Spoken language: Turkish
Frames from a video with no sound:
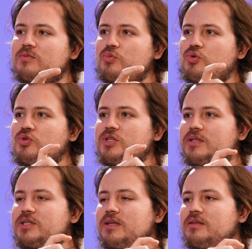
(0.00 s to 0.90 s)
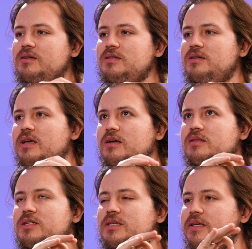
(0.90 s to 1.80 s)
bütün çalışanlar
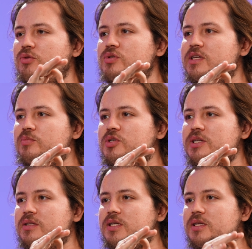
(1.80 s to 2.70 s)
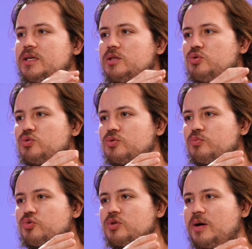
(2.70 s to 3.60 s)
yaklaşık 770 çalışanın
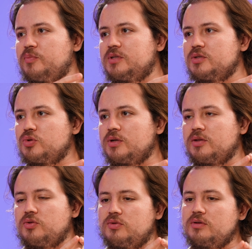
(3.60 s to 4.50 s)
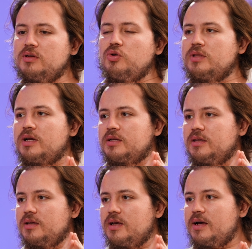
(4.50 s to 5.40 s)
700'ünün bunu yaptığı söyleniyor. Diyorlar
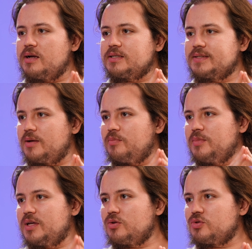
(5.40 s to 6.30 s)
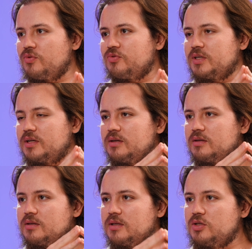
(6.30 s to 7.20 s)
ki eğer sen Microsoft'a
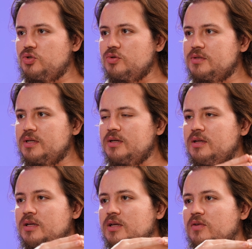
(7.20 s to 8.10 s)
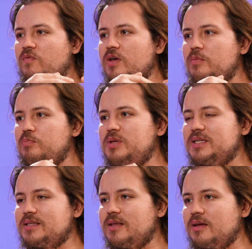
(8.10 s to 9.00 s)
geçiyorsa ve
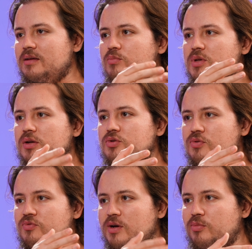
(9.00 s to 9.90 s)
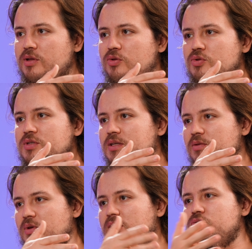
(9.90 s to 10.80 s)
biz de Microsoft kabul ediyorsa ki
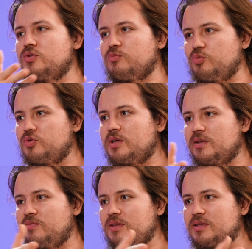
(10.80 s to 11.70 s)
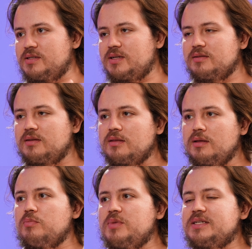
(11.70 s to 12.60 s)
Microsoft bunu teklif etti zaten
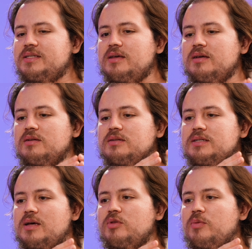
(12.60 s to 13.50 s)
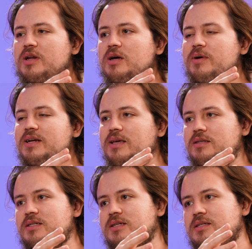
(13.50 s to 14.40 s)
biz de Sam'le beraber
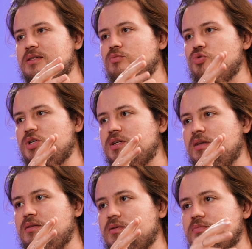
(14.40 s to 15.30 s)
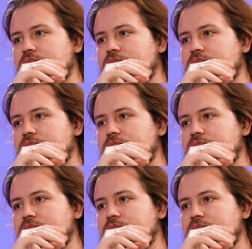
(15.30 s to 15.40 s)
geçeceğiz bu şirketi.